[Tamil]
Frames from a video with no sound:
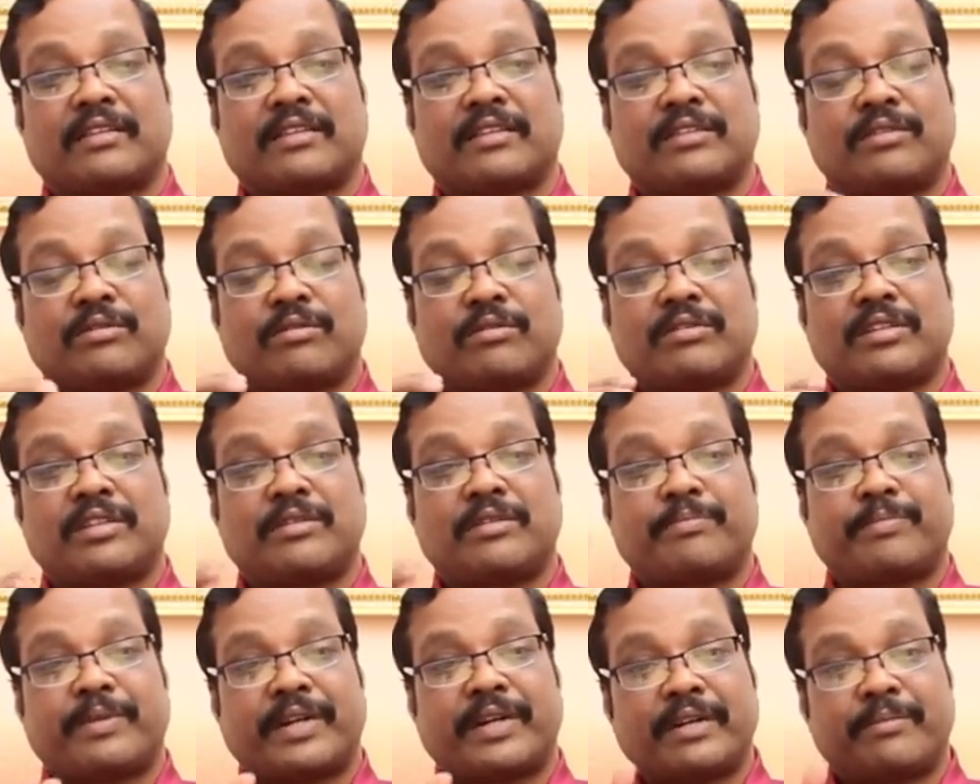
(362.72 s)
இந்த
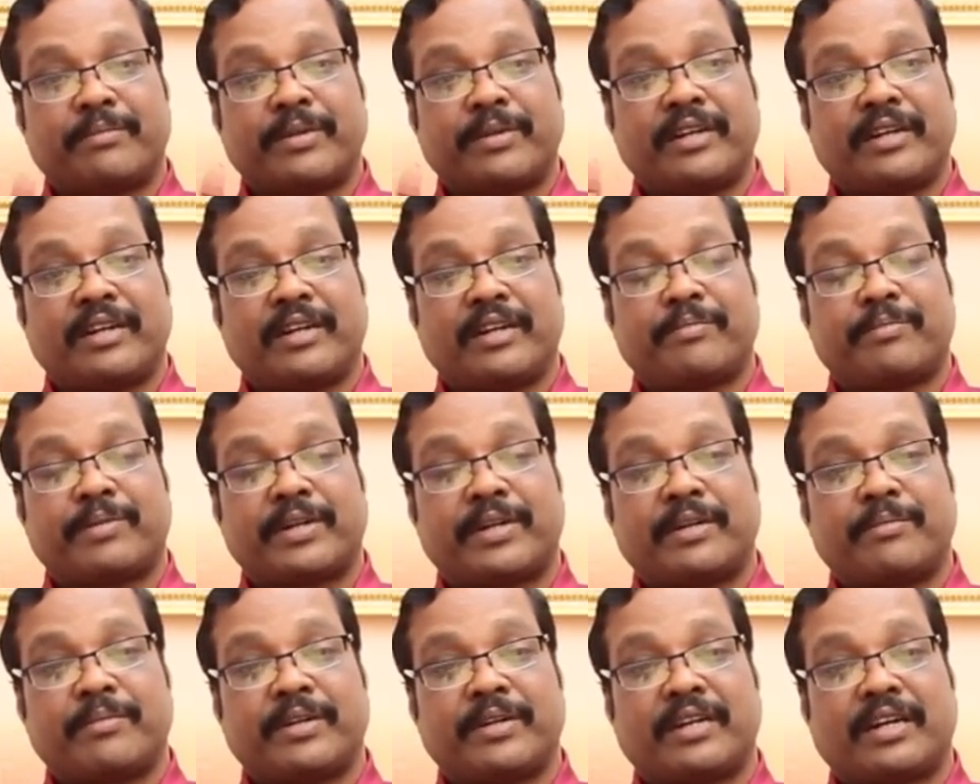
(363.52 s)
ஜோதிடம் பழமையில்
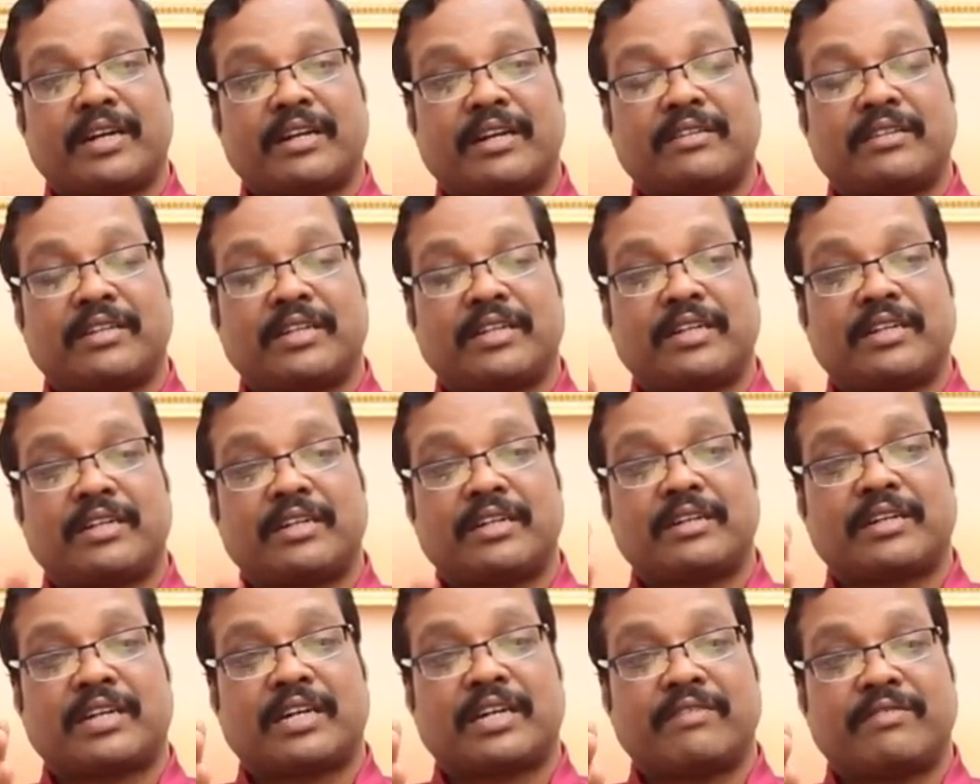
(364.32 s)
பழமை காலத்தில்
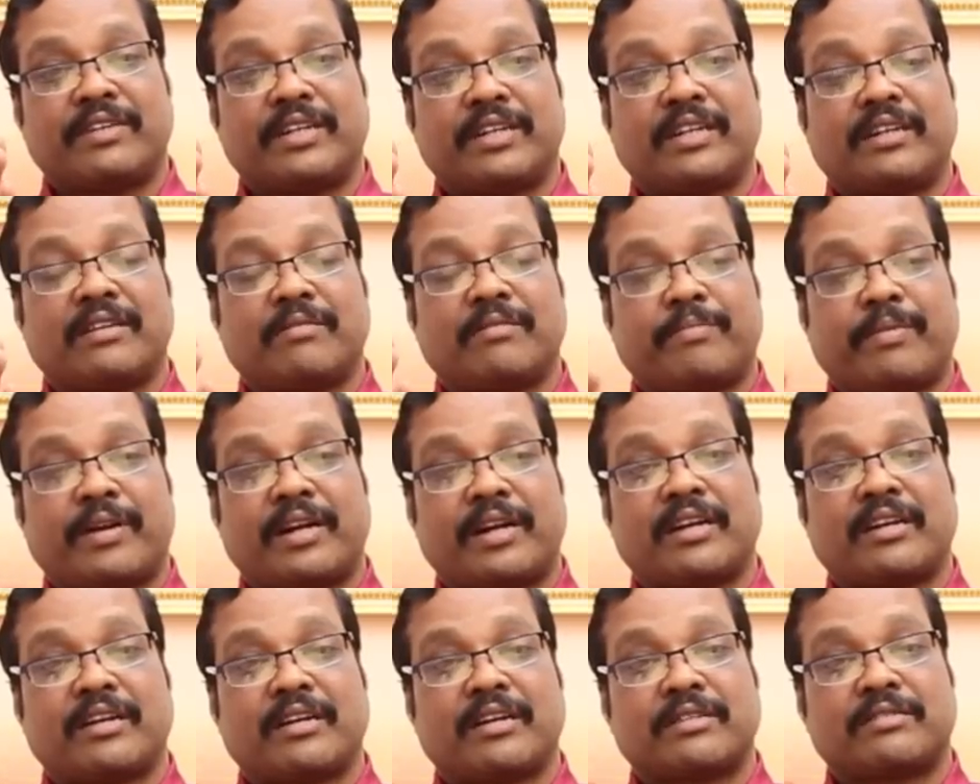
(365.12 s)
என்னென்ன கவிகள்
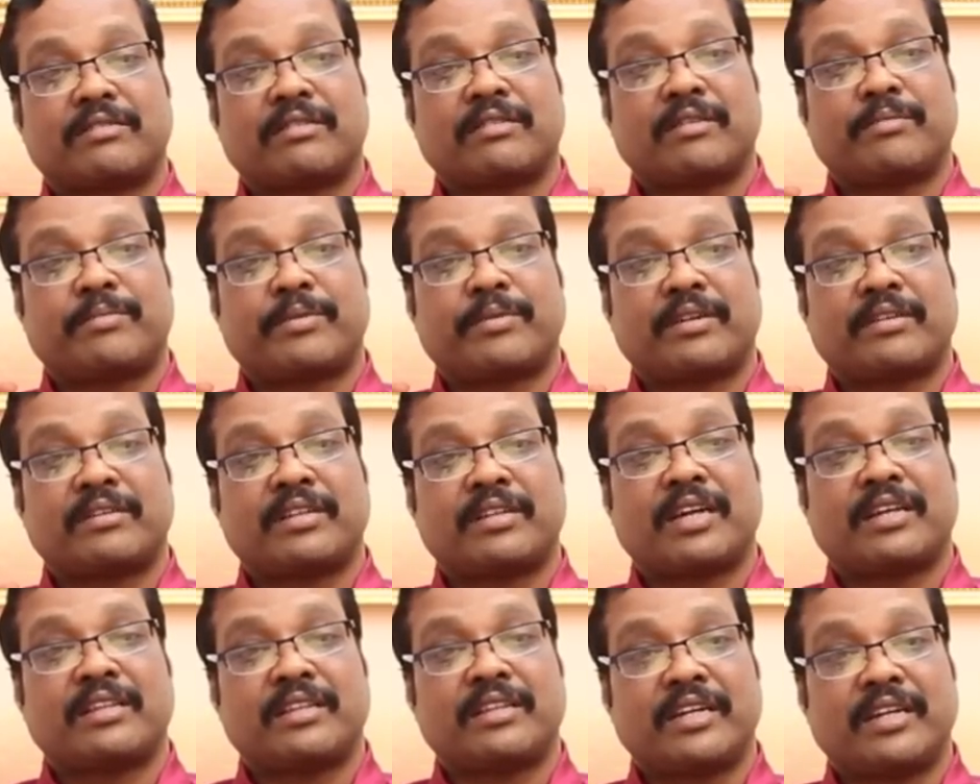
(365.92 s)
பாடல்கள்
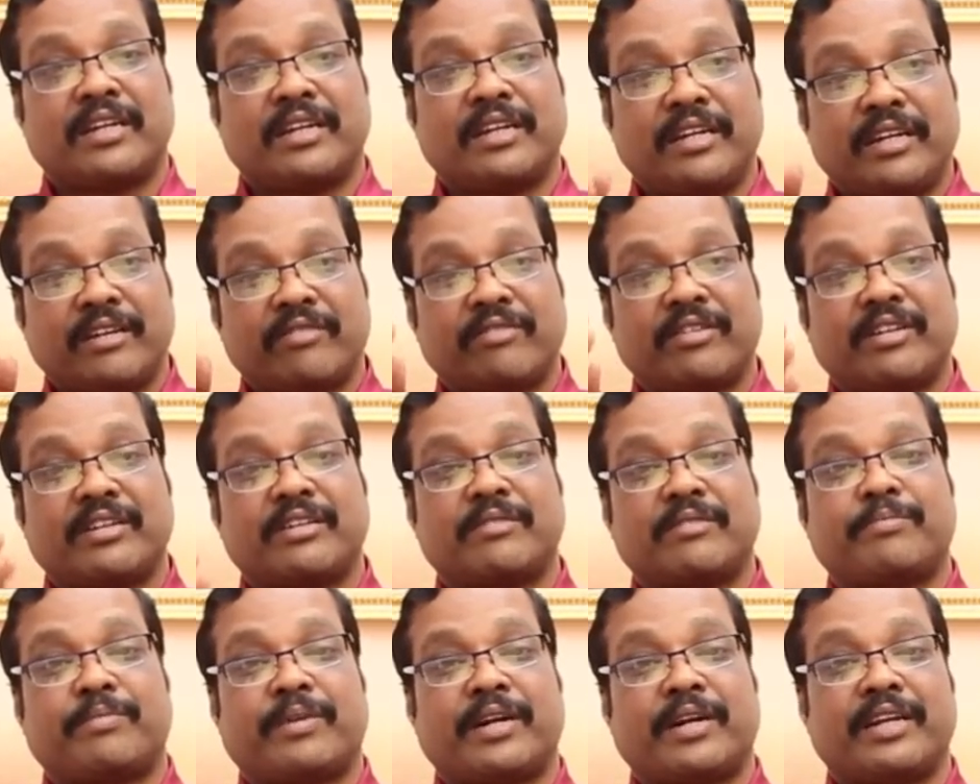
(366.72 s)
சொல்லப்பட்டதோ அதையும் இன்னி
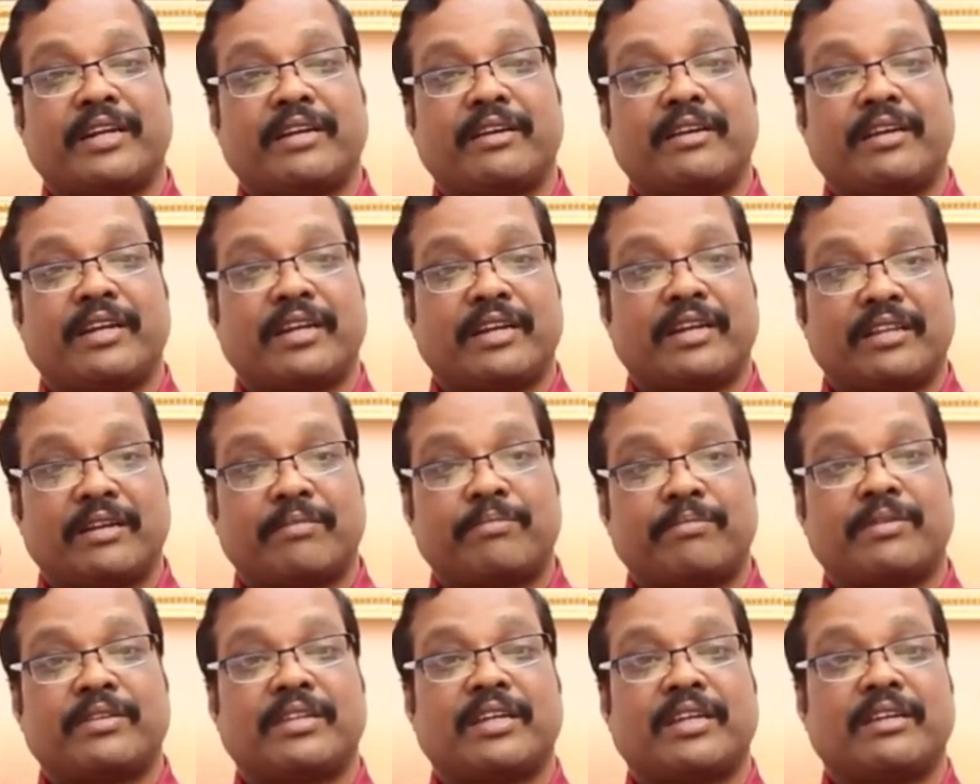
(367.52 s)
வரைக்கும் பாடிக்கிட்டே அது
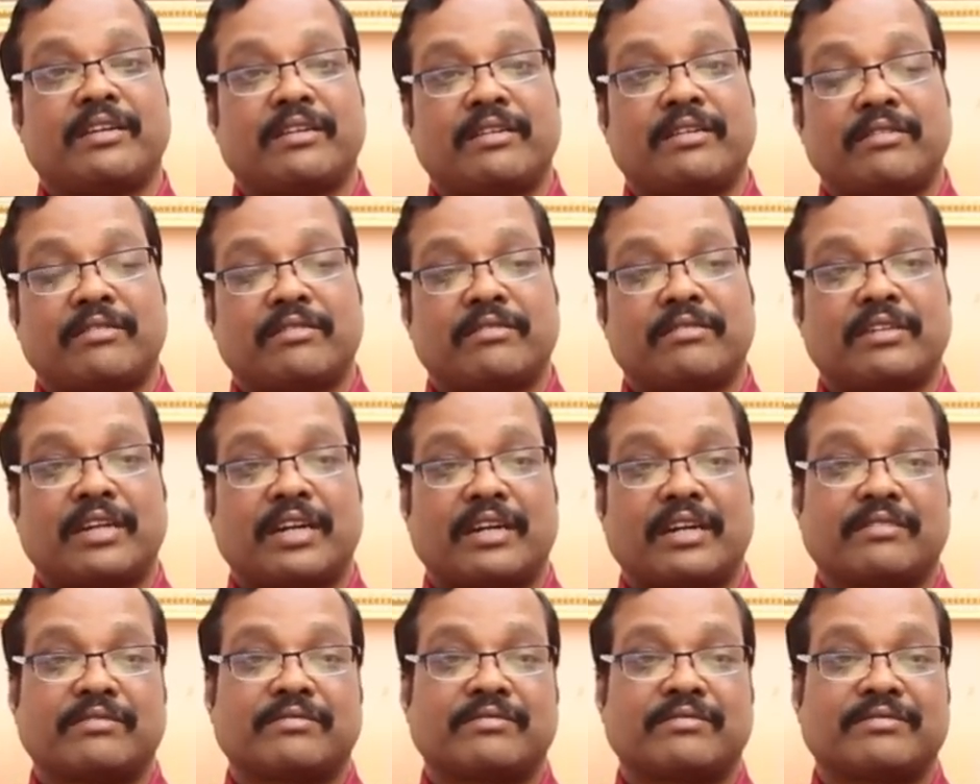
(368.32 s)
அப்படி தான்
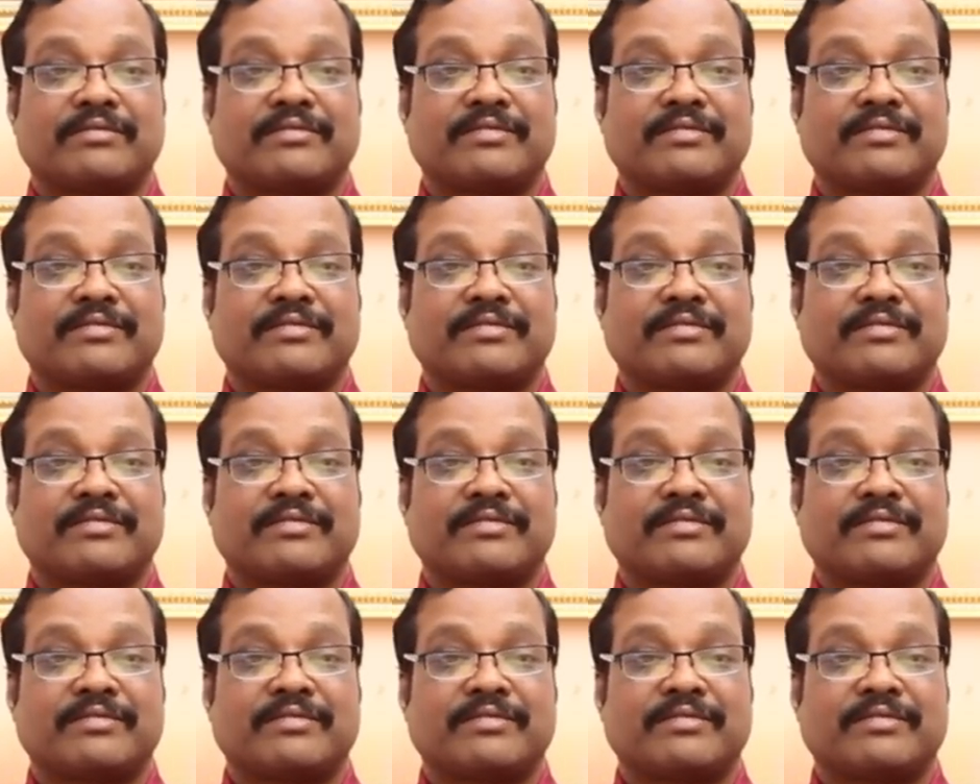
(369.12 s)
இருக்குங்கிறாங்க